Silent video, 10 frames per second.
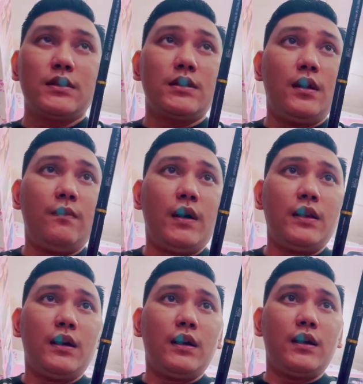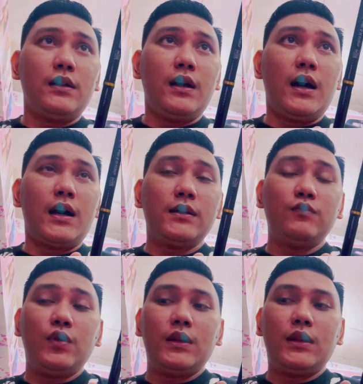gimana ya nggak akan
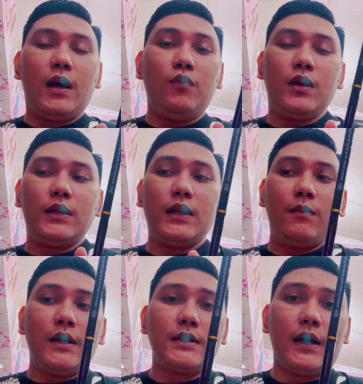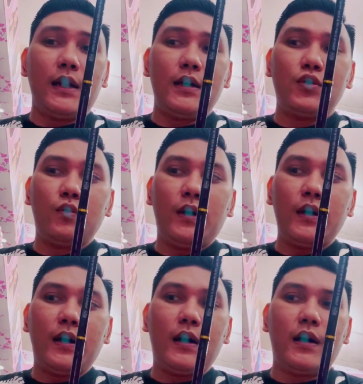mungkin nggak mungkin ada masalah cuma
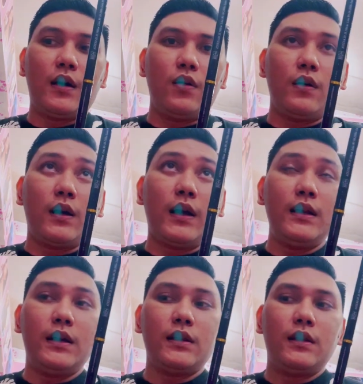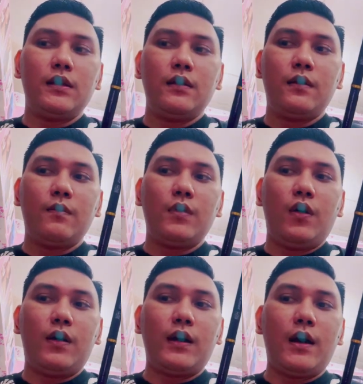ya kalau kalian
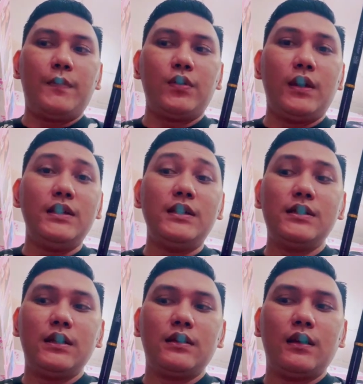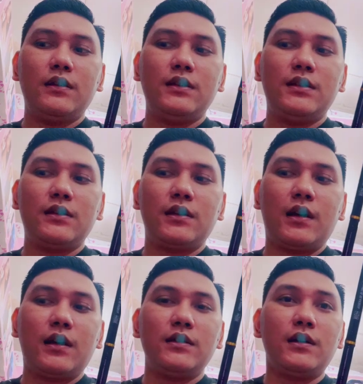bilang nah, orang apa tuh ya nyisit ya nyisitnya
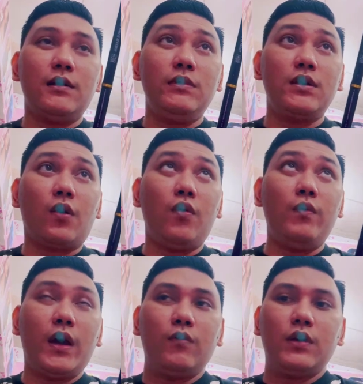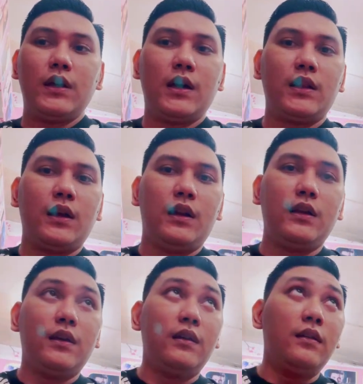kekencangan bisa robek mulut ikan nih kali
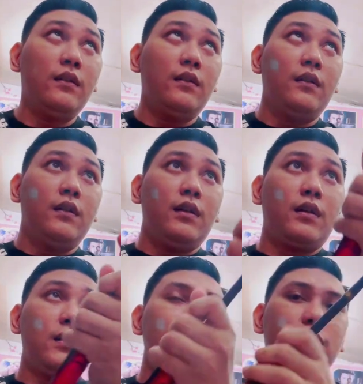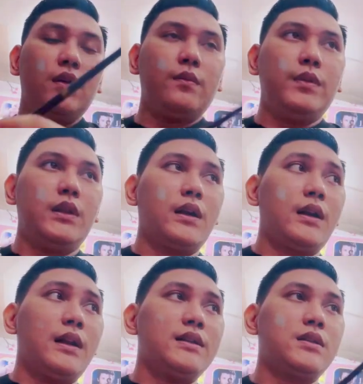ya karena benar-benar
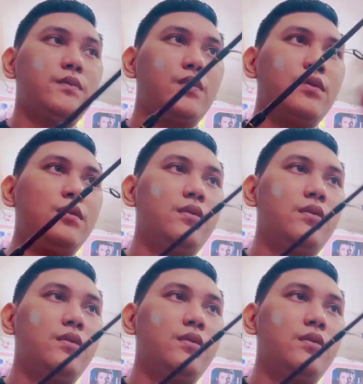keras bro